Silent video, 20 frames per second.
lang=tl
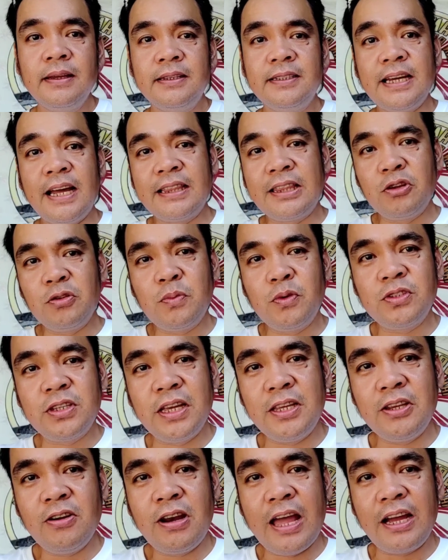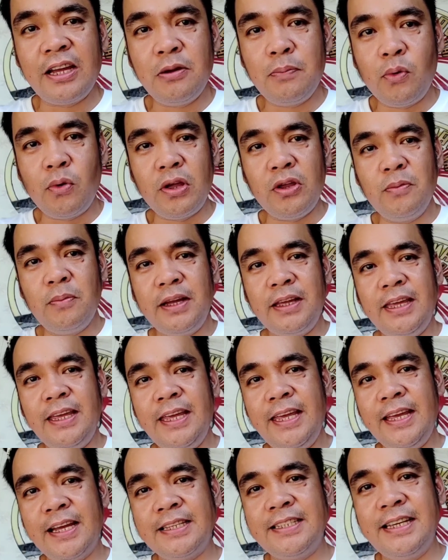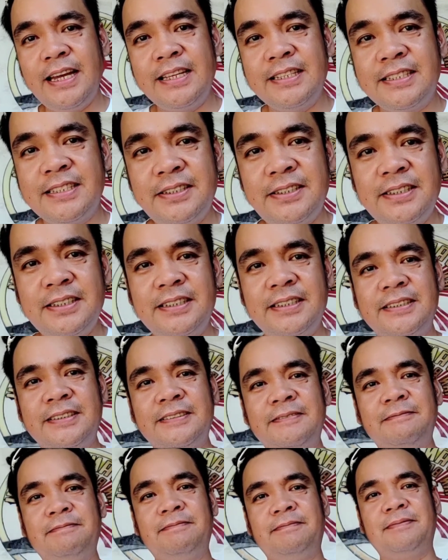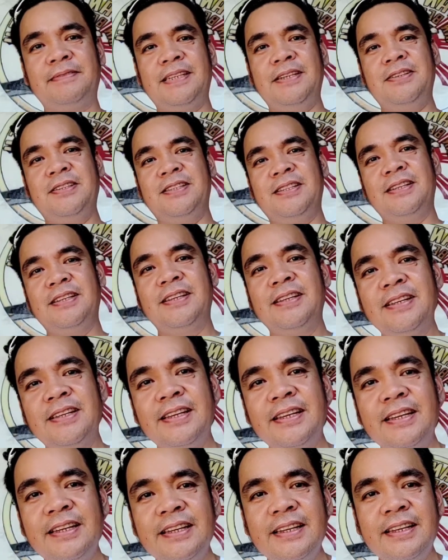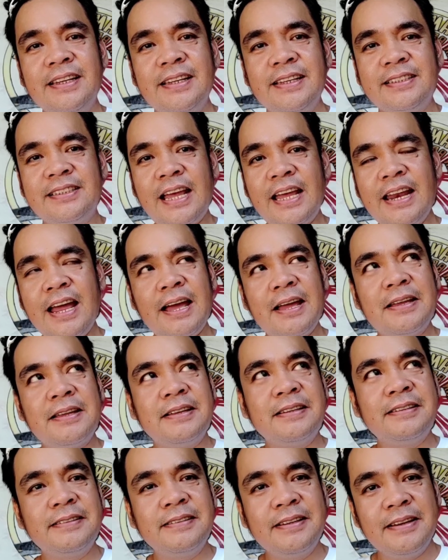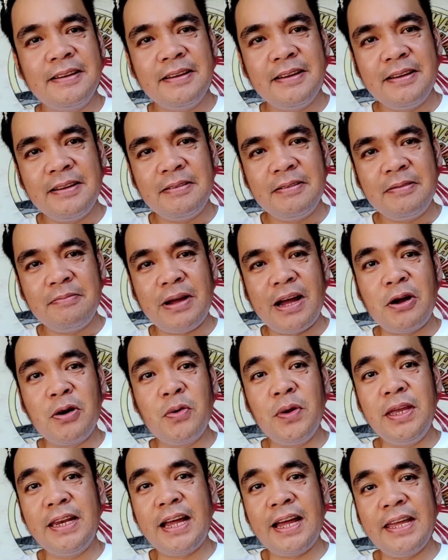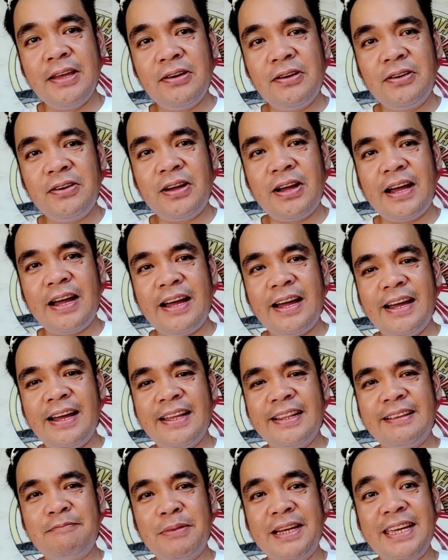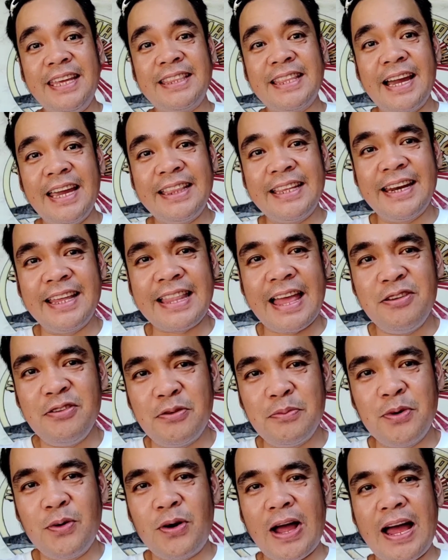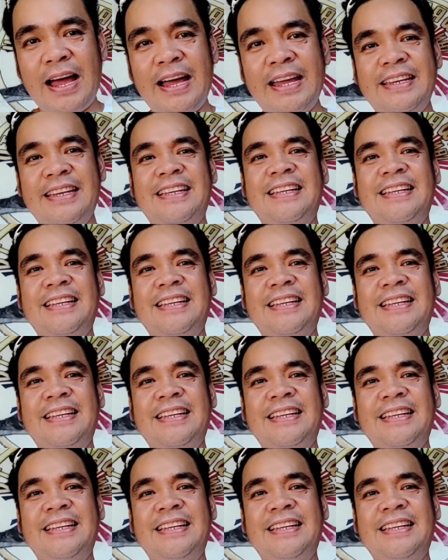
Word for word: Shoutout po sa inyo, lagi po kayong mag-iingat diyan, sir. Yun. Sana, makauwi na kayo at magkita-kita na tayong mukaan.